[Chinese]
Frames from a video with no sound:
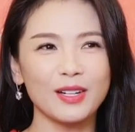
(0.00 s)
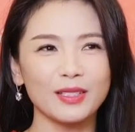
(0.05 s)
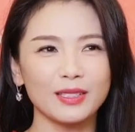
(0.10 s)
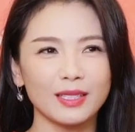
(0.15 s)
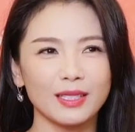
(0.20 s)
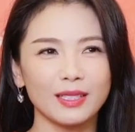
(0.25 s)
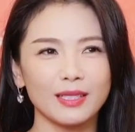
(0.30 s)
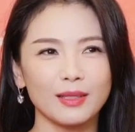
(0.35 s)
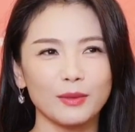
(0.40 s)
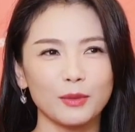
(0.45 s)
后
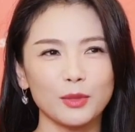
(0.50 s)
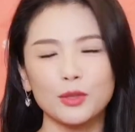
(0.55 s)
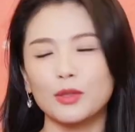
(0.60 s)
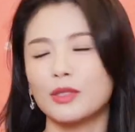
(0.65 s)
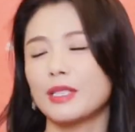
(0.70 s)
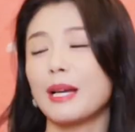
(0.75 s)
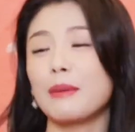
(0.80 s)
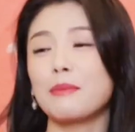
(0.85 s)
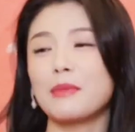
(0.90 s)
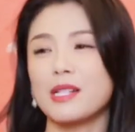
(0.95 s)
呢？我
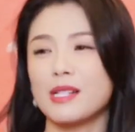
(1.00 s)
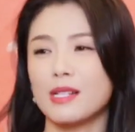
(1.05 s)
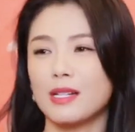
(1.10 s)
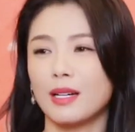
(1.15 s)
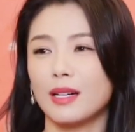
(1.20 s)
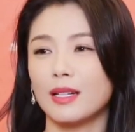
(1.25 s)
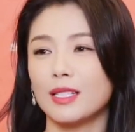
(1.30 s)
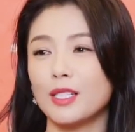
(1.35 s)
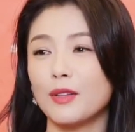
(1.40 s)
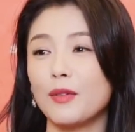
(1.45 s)
说那没
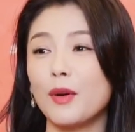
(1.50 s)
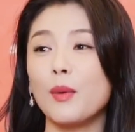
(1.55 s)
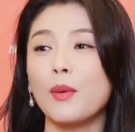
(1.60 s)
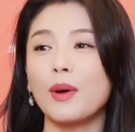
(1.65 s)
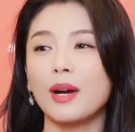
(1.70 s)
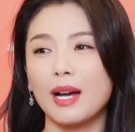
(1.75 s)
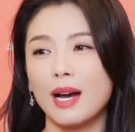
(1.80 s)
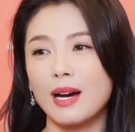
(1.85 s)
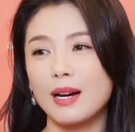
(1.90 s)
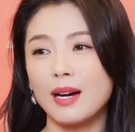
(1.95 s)
事儿，因为
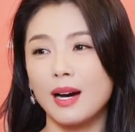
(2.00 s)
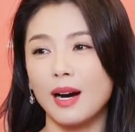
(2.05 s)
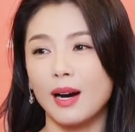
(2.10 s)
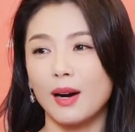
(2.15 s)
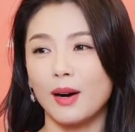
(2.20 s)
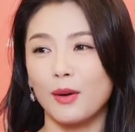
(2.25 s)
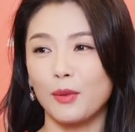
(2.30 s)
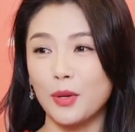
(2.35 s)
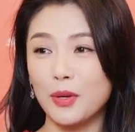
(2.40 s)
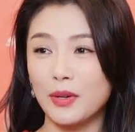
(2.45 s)
我刚
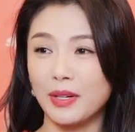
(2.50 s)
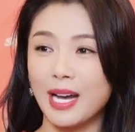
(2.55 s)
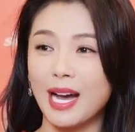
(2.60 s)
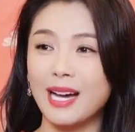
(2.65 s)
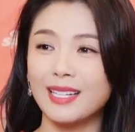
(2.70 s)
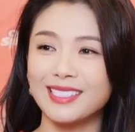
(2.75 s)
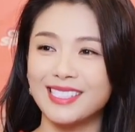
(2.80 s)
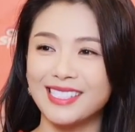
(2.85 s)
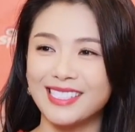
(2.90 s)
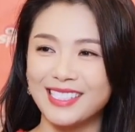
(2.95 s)
好我有
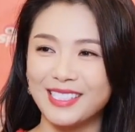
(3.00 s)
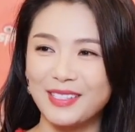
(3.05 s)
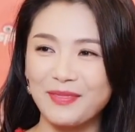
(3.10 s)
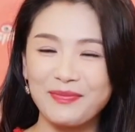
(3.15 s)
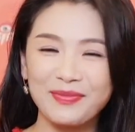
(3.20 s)
抗体。